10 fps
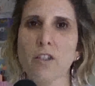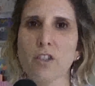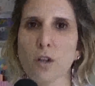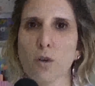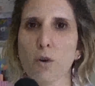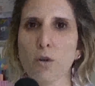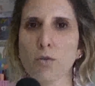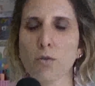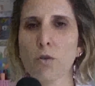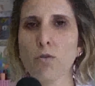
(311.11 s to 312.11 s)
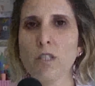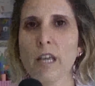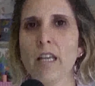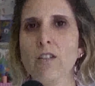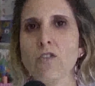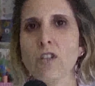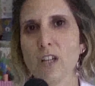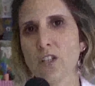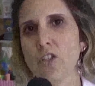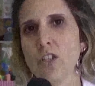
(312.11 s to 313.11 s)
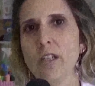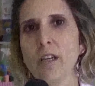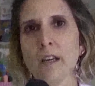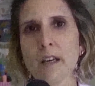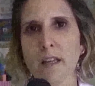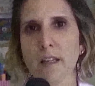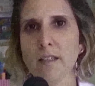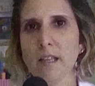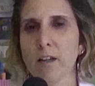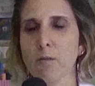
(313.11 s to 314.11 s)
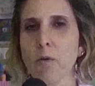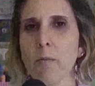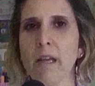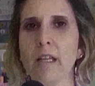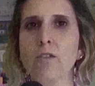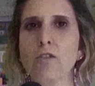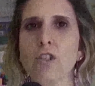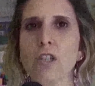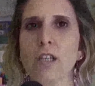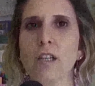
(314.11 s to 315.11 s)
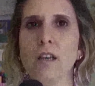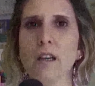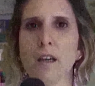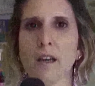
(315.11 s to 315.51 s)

chegou num consenso de que a gente está no momento de